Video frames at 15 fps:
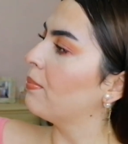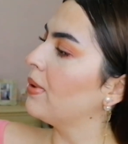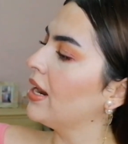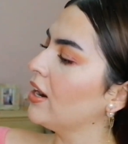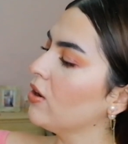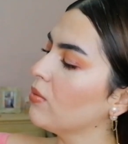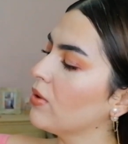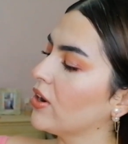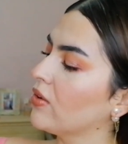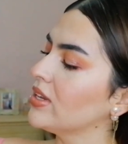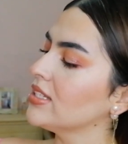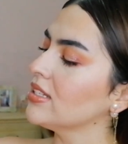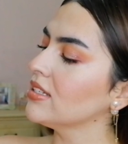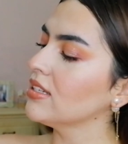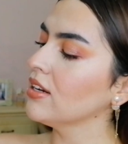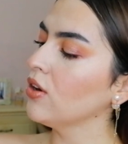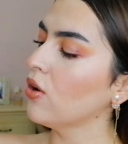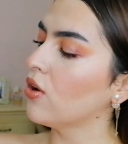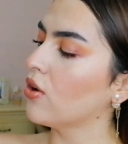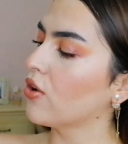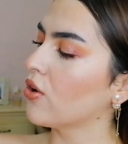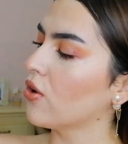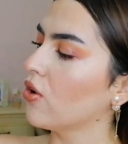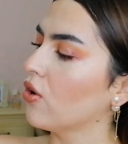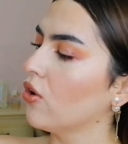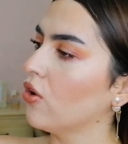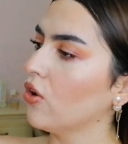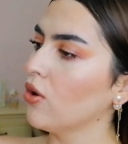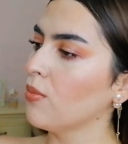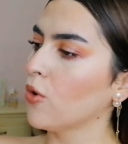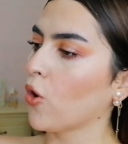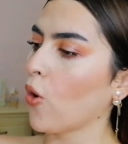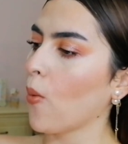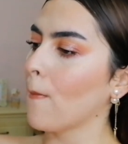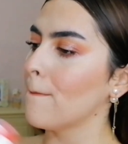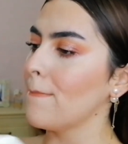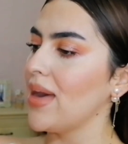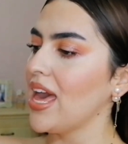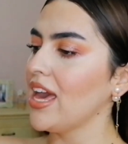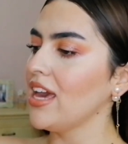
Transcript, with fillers: Pero bueno, este es en color rojo como con